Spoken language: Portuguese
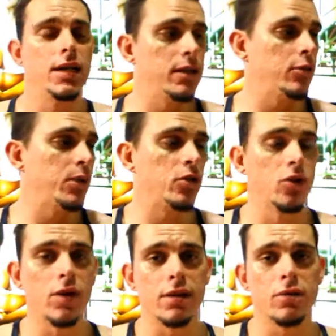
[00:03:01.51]
das
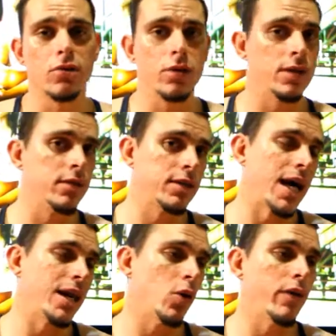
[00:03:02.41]
pessoas, os, esses,
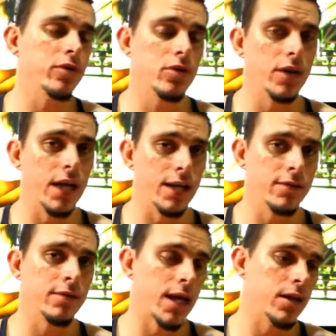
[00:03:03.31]
cara novos que,
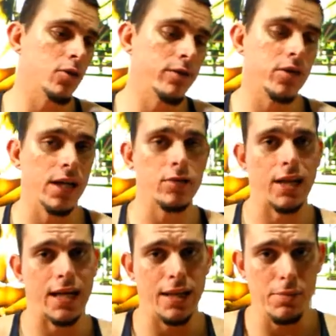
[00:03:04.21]
esses caras novos que entram
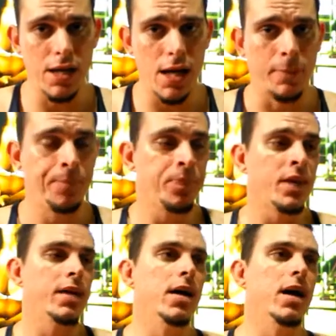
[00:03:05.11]
na academia,
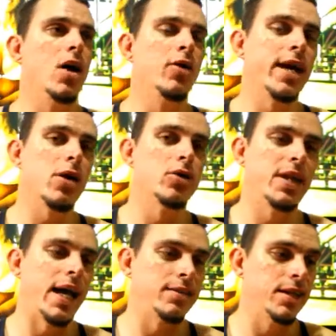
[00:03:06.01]
uh, o que, que
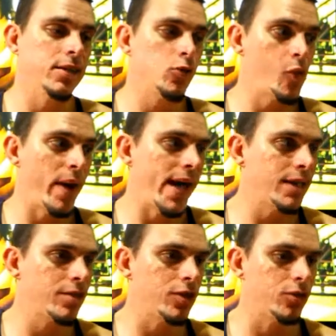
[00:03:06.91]
acontece? Eles
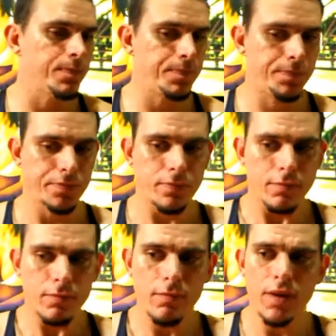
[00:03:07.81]
começam.
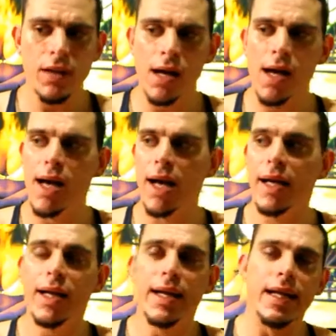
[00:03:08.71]
Uh,
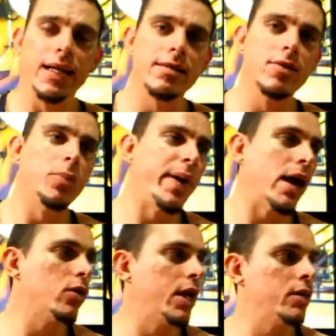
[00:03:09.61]
eles não
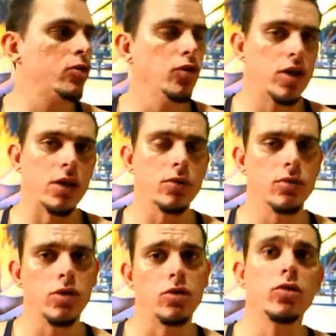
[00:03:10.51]
pegam a instrução
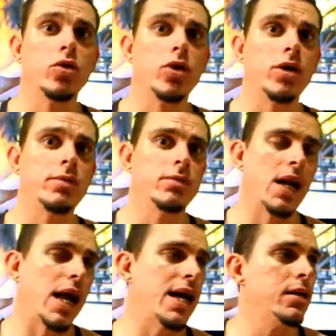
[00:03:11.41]
do instrutor
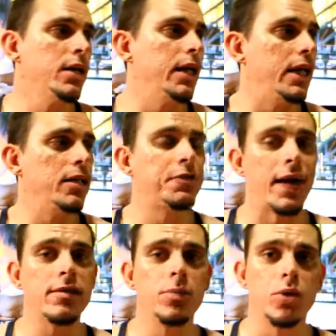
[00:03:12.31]
lá, eles
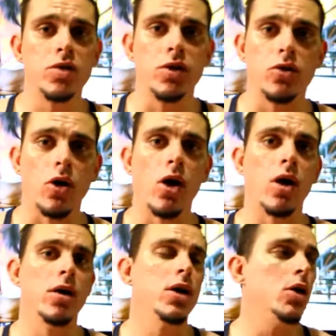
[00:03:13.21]
fazem por si
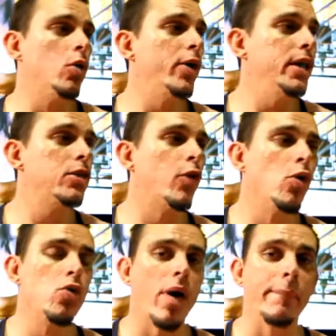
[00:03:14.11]
só, ou eles vão
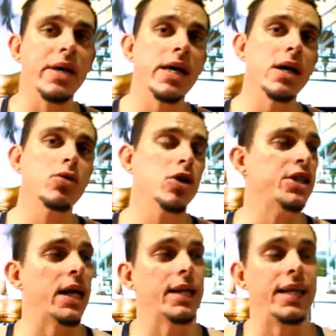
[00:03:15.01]
com um amigo que
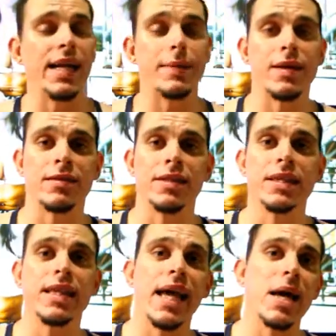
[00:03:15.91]
já treina há bastante
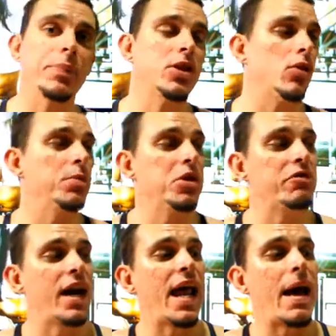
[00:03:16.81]
tempo, então o amigo
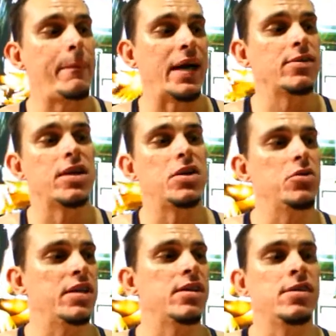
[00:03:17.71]
vai lá, passa
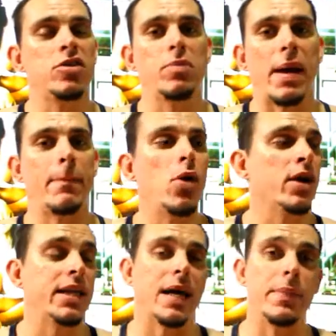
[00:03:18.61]
um exercício meia
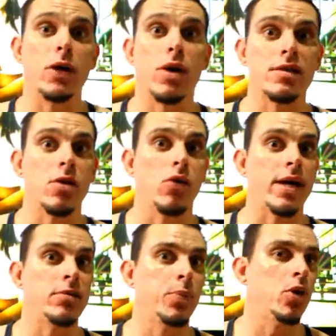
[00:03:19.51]
boca que também quase não
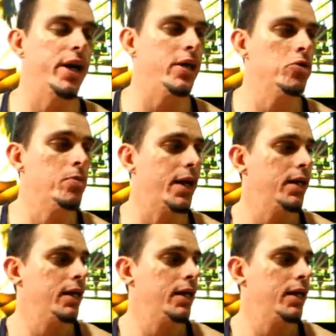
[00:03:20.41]
conhece porra nenhuma,